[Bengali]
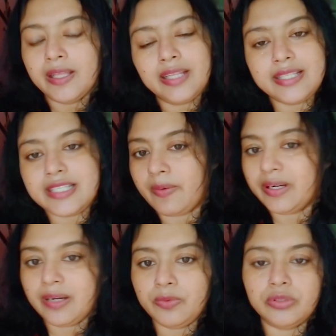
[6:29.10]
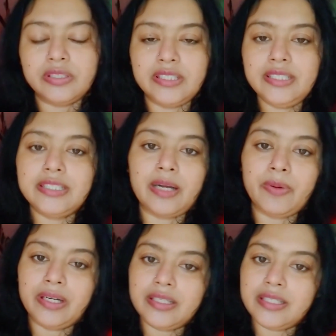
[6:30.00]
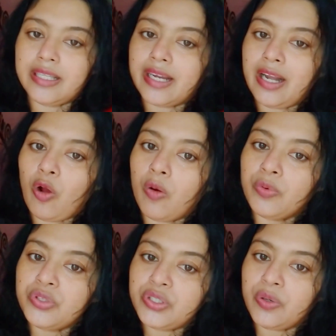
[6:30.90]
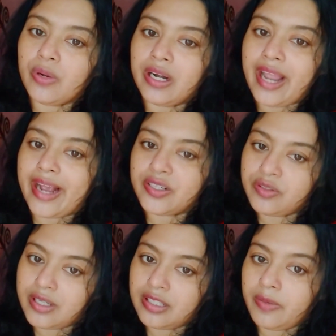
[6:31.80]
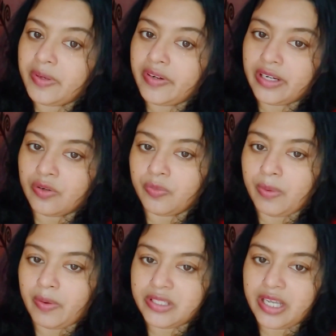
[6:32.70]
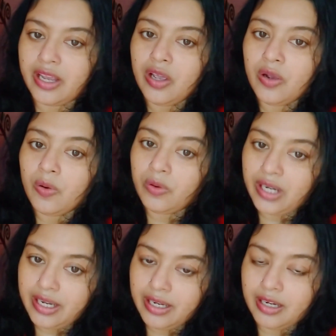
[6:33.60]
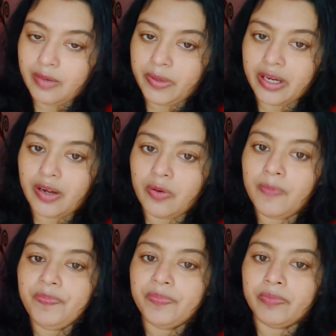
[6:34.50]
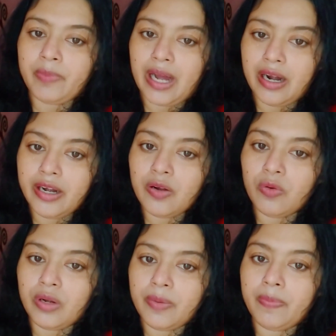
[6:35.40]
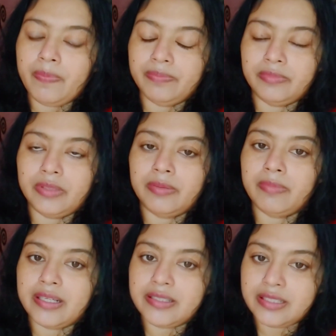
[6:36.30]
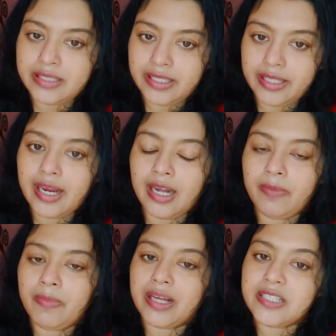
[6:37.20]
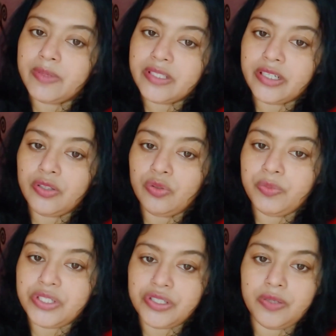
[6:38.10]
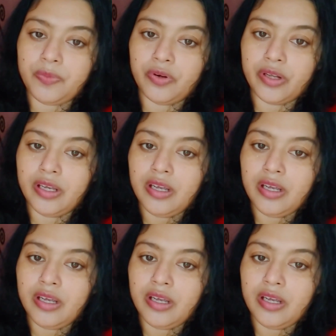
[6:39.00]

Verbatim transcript: তো যাওয়াটা বলছি যাওয়াটা যেতে গেলে অবশ্যই ওখানে একশো টাকা দামের রেনকোট পাওয়া যায় ওটা নিয়ে নেবেন কেন পাহাড়ের কোলে যেতে গেলে মাঝে মাঝে কিন্তু বৃষ্টি পড়ে